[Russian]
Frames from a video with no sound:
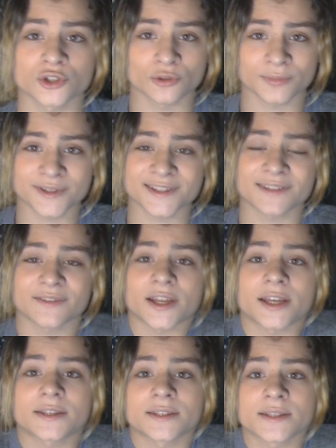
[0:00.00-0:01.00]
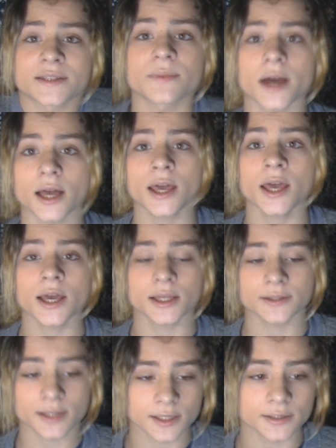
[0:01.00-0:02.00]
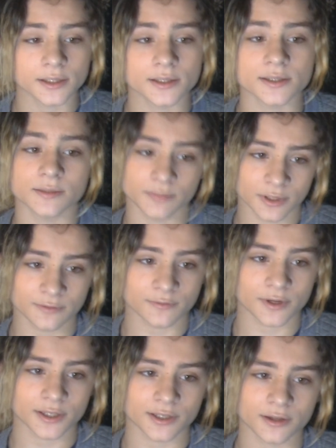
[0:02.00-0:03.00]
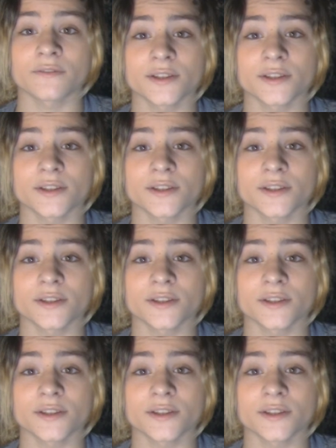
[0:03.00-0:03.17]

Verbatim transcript: что представляет из себя данное заболевание.